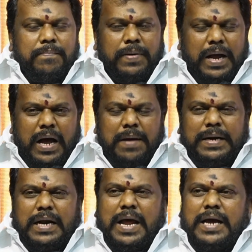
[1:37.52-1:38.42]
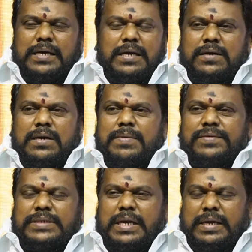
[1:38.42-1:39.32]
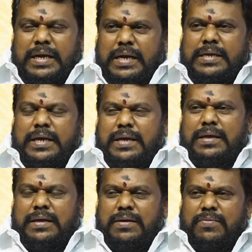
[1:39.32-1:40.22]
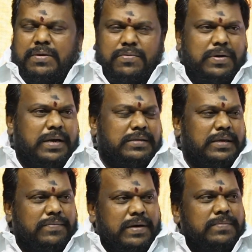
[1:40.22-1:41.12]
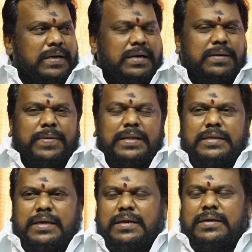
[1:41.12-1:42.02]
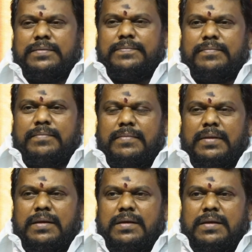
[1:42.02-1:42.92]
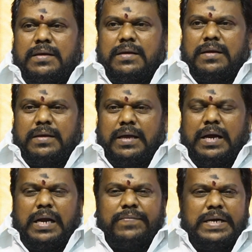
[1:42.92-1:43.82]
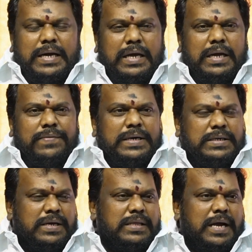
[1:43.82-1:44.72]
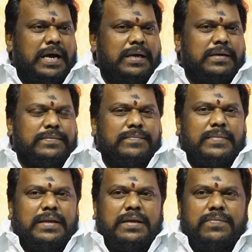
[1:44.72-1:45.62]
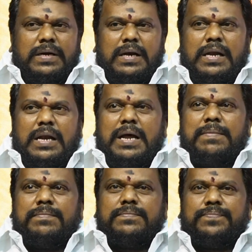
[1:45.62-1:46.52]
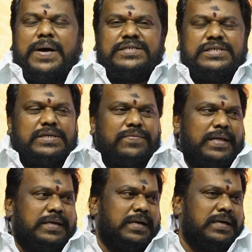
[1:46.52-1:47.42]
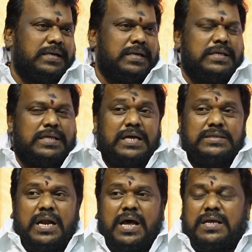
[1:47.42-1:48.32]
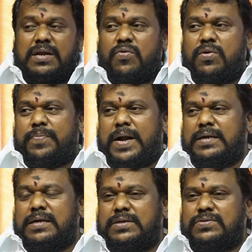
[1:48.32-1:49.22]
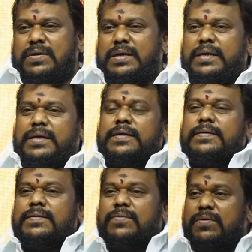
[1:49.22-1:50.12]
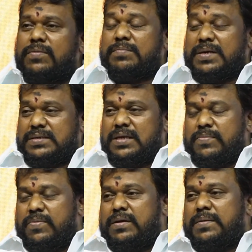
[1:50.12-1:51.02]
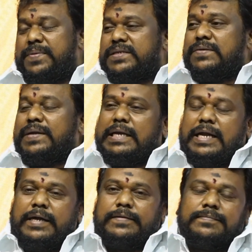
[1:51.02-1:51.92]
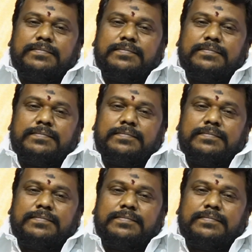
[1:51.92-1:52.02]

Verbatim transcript: பிராமணனாக இருக்கணும் அவசியம் இன்றைக்கு ஒரு ஊடகத்தில் வறுமொழியிலே பார்த்தேன் ஏகலவன் கையை வெட்டியதனால் இவர்கள் எல்லாம் பாசிசவாதிகள் இதுதான் சனாதன கோட்பாடு என்று சொல்லி ஒருவர் மீசையை முறுக்கி பேசி வருகிறார்